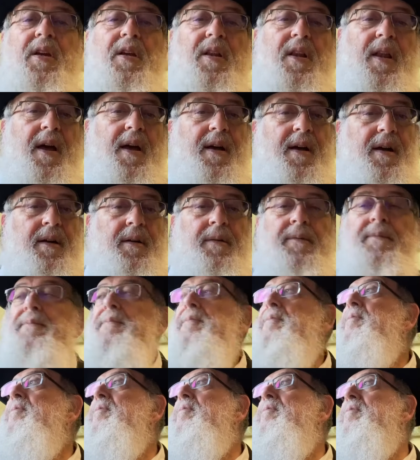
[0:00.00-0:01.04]
il a
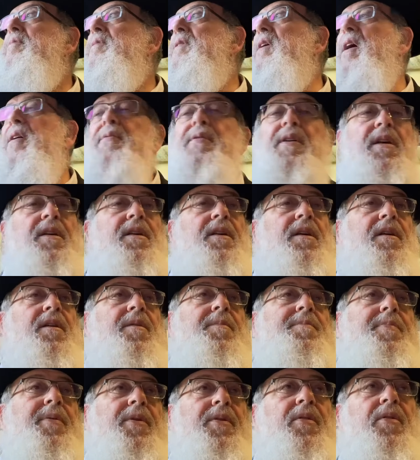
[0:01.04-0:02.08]
travaillé
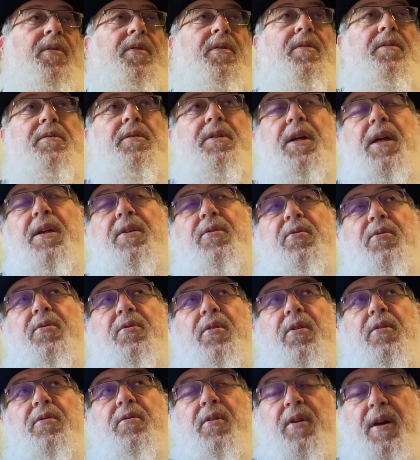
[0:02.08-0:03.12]
pendant quelque
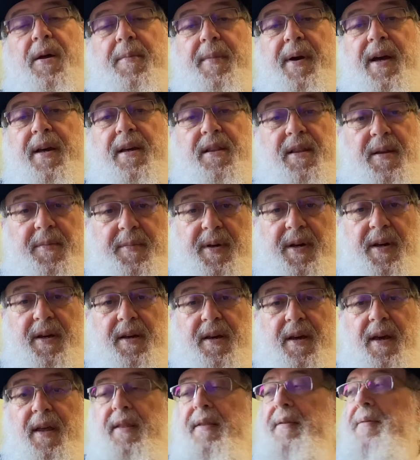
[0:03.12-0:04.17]
temps dans la marine
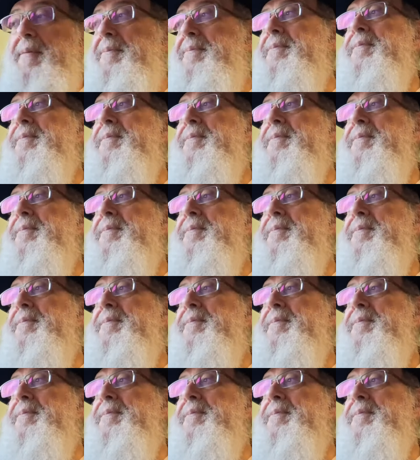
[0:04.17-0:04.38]
américaine.